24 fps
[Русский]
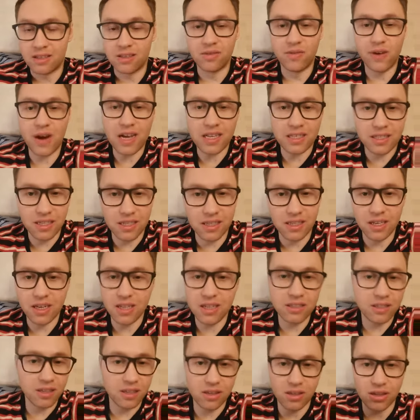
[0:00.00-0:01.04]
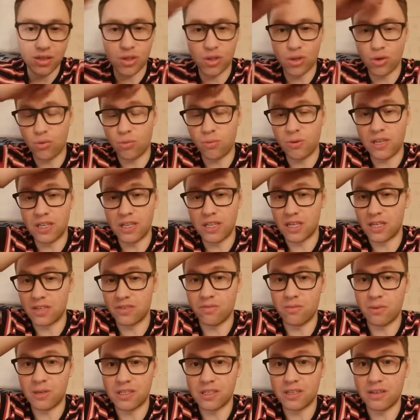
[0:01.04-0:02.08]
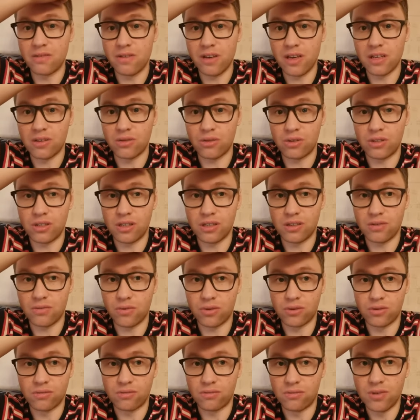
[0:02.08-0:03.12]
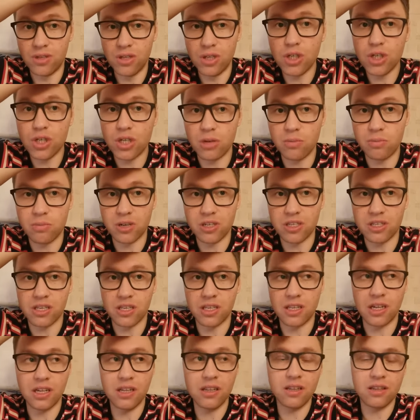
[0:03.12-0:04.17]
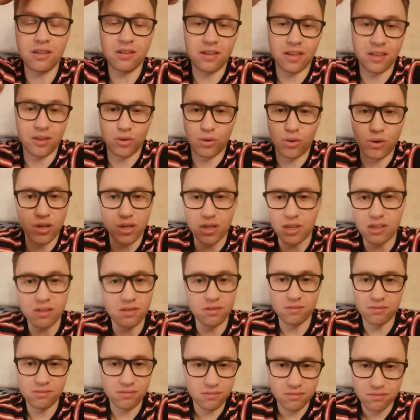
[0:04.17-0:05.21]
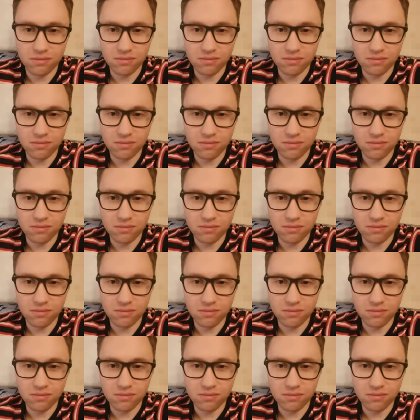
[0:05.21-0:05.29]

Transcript: 20-30 тысяч рублей, даже в Москве, то есть это вот низший персонал, которые